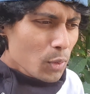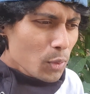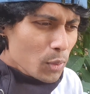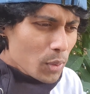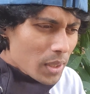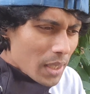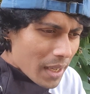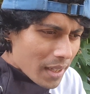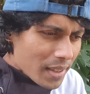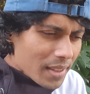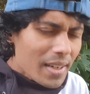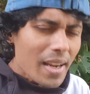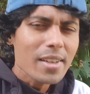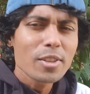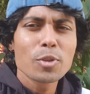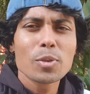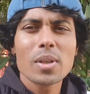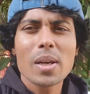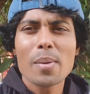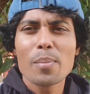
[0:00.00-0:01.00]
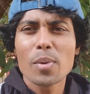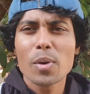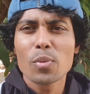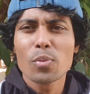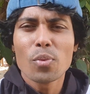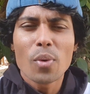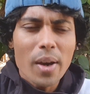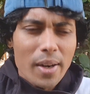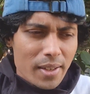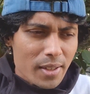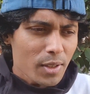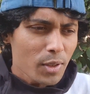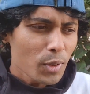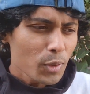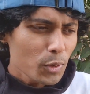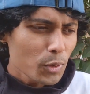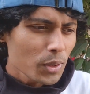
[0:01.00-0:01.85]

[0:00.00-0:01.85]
তুই একজন নাম্বার ওয়ান হিরো